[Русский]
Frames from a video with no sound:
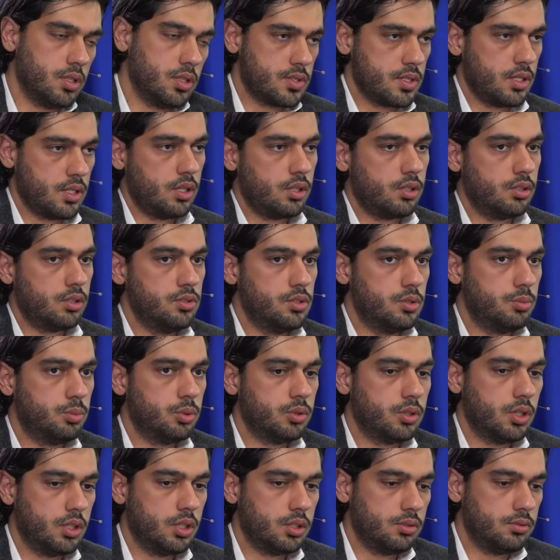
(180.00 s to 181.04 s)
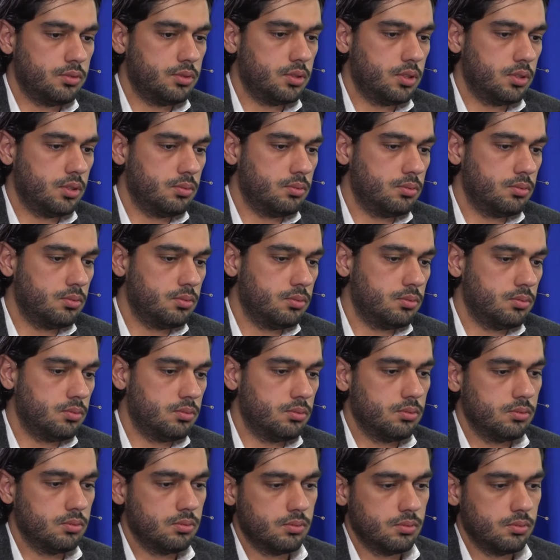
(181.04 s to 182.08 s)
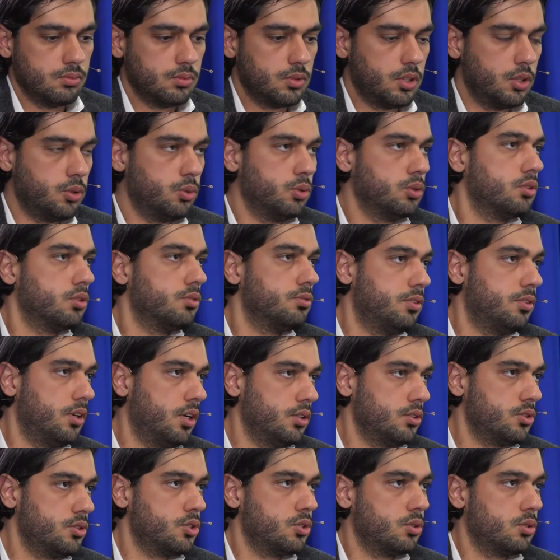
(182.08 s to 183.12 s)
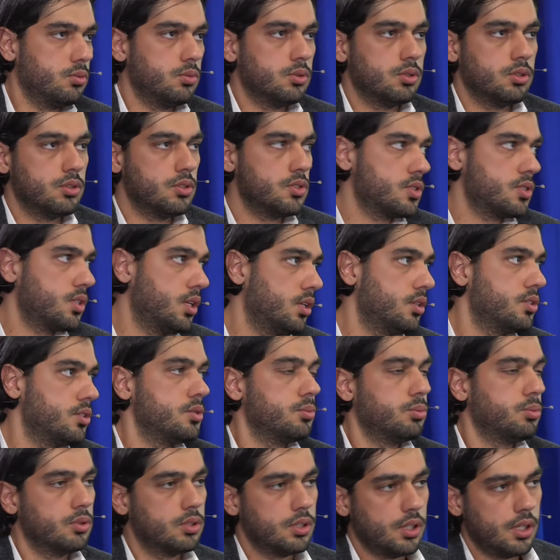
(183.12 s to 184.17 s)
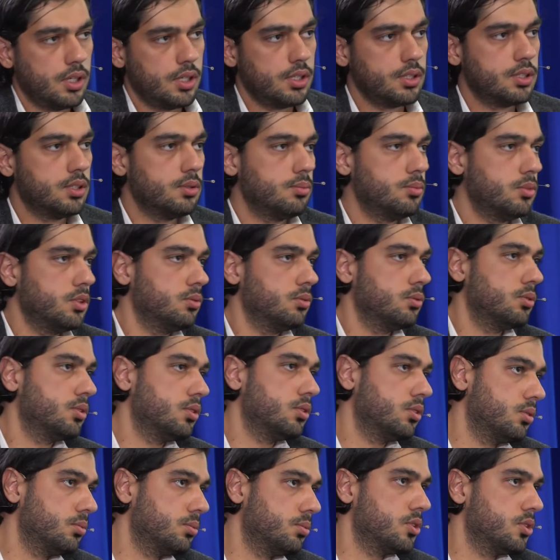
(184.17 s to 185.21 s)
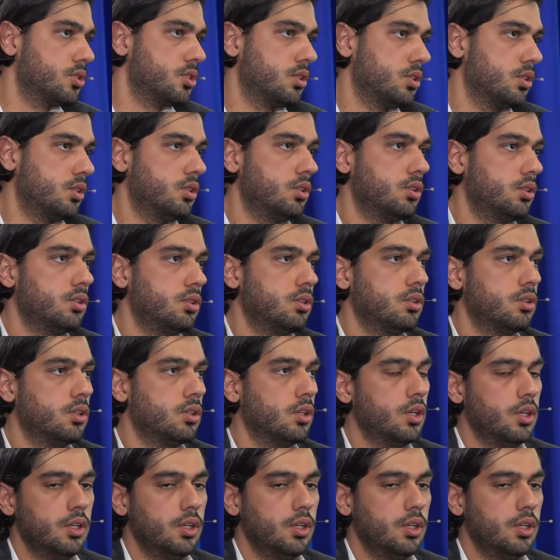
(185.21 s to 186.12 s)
глазах депутатов там какой-то фан, что вот они стали депутатами, вот они пришли,